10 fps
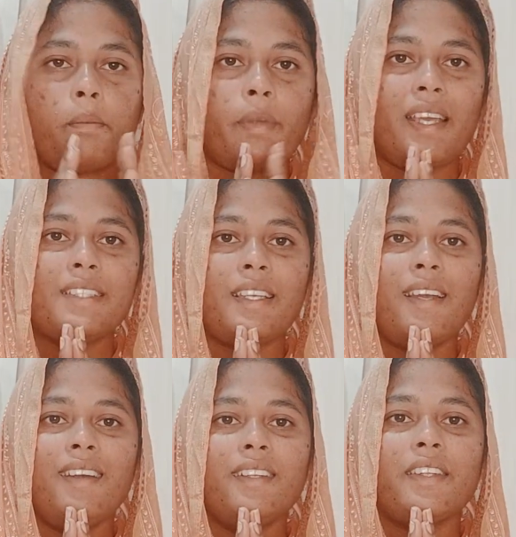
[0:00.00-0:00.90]

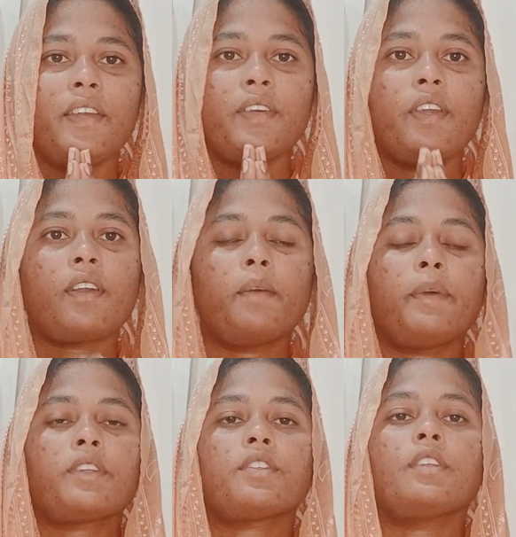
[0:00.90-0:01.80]
ప్రైజలాడ్ దేవుని యొక్క
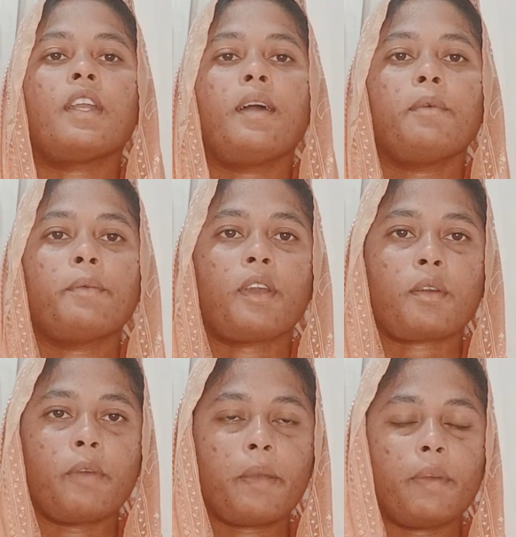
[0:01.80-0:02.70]
పరిశుద్ధ
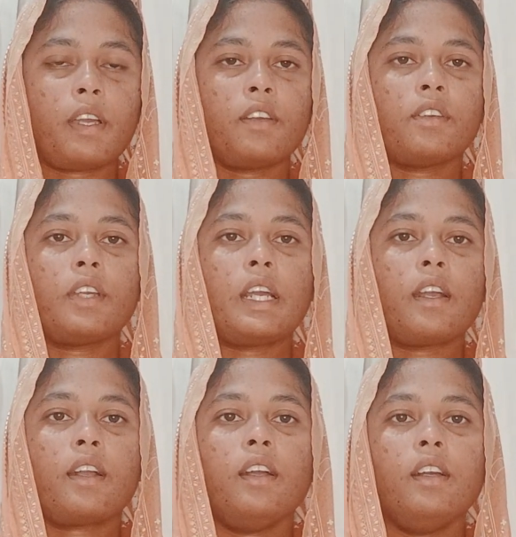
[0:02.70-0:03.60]
నామమునకు మహిమ కలుగును
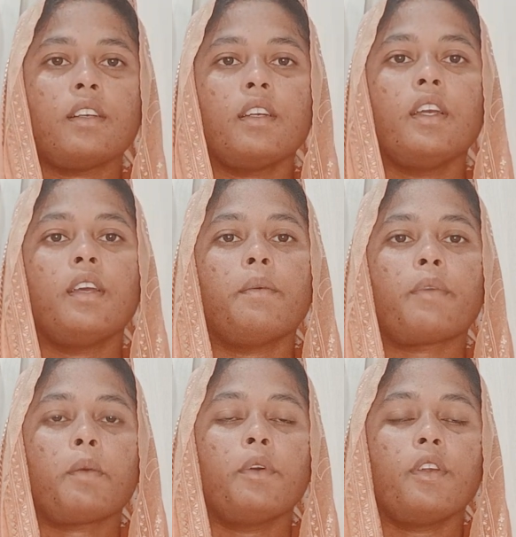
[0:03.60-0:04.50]
గాక
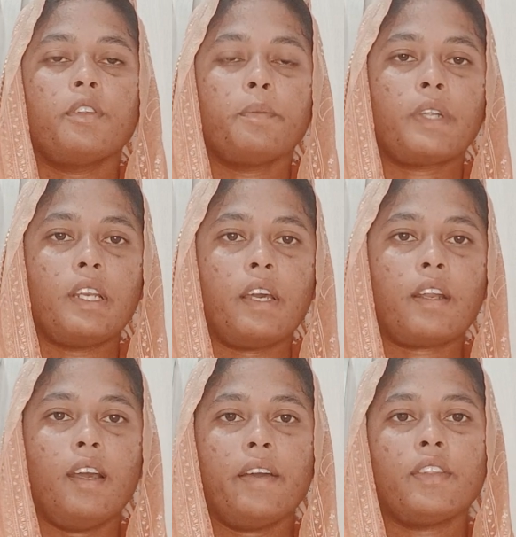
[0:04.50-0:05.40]
ప్రభునందు
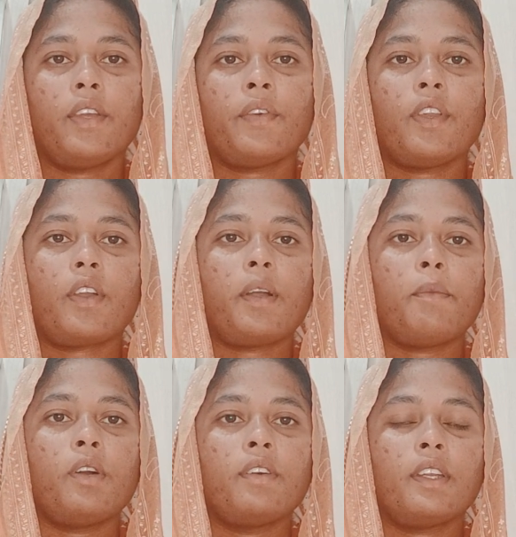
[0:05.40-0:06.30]
ప్రియులరా దేవుని యొక్క
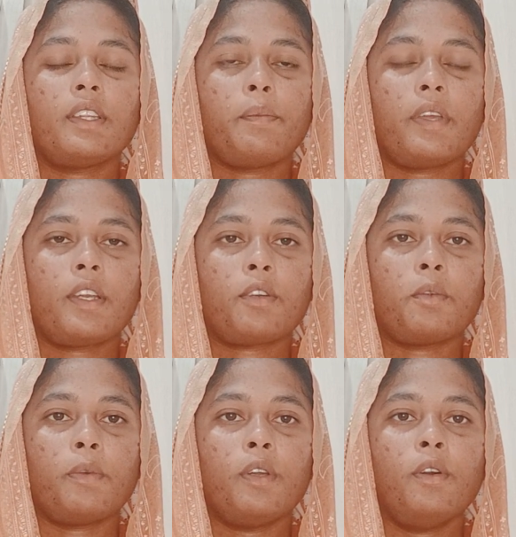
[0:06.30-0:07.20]
మహోన్నతమైన
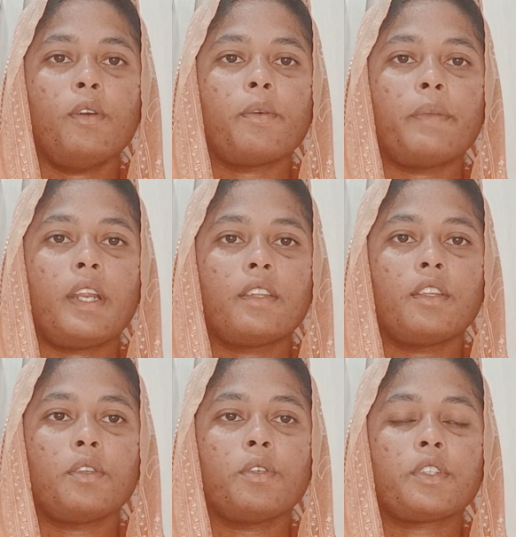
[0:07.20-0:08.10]
కృపలో
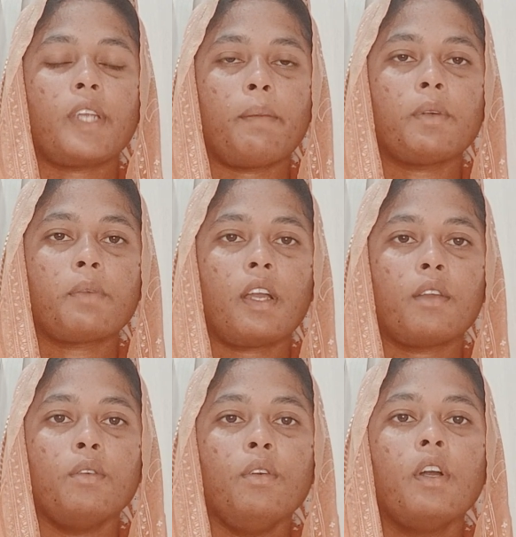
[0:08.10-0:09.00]
మీరందరూ
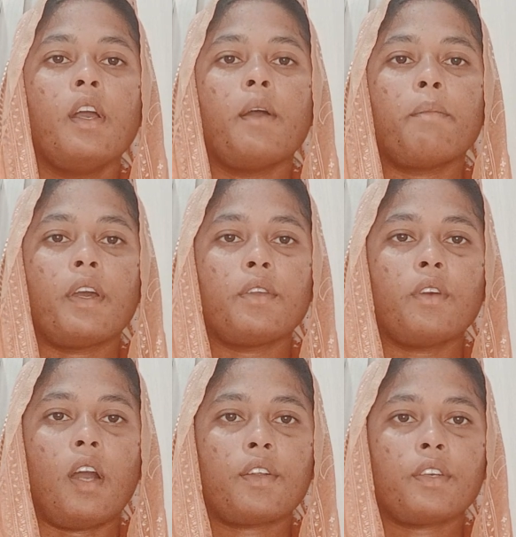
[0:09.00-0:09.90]
క్షేమంగాను
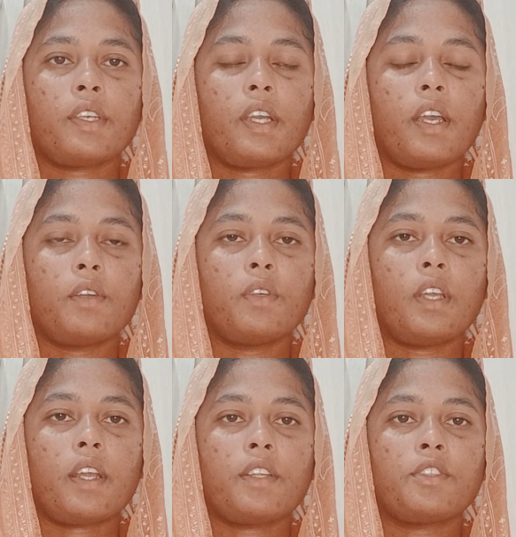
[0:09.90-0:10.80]
మరియు ఆరోగ్యంగాను
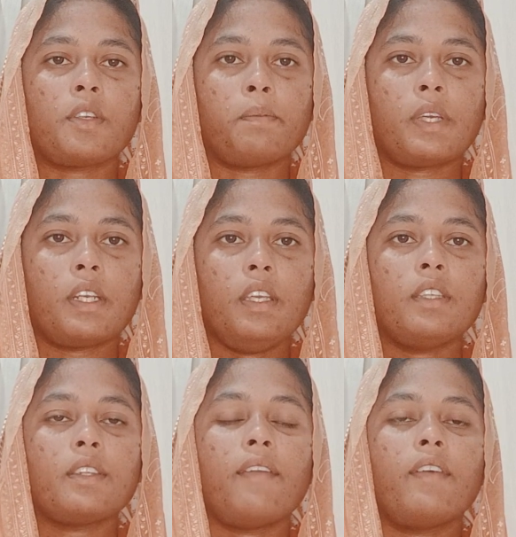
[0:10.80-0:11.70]
ఉన్నారని చెప్పని
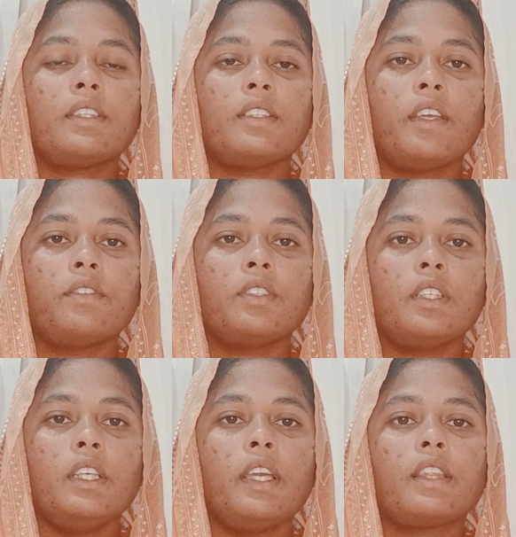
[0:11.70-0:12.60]
దేవాతి
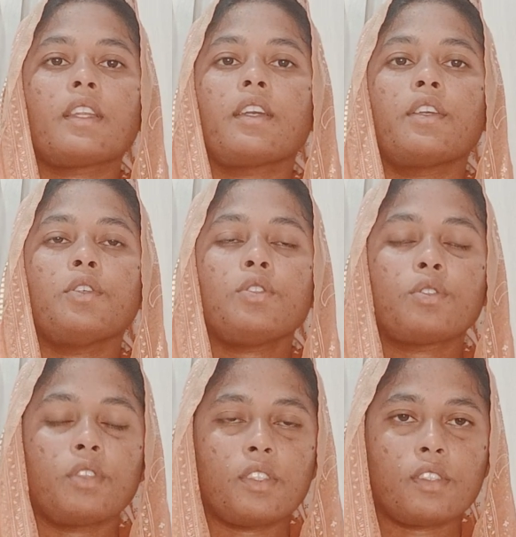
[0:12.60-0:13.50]
దేవుణ్ణి ఎంతగానో
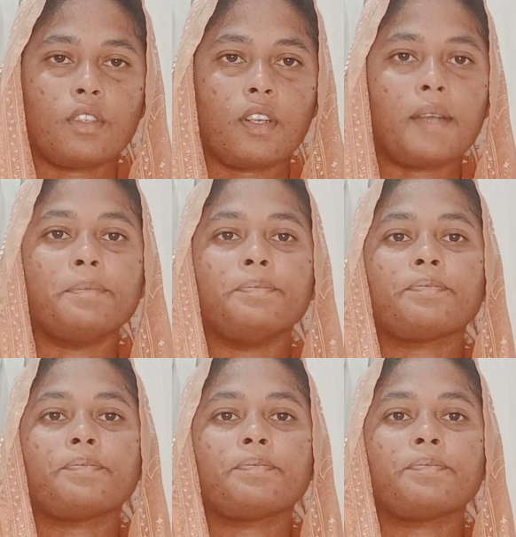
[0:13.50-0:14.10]
స్థుతిస్తున్నాం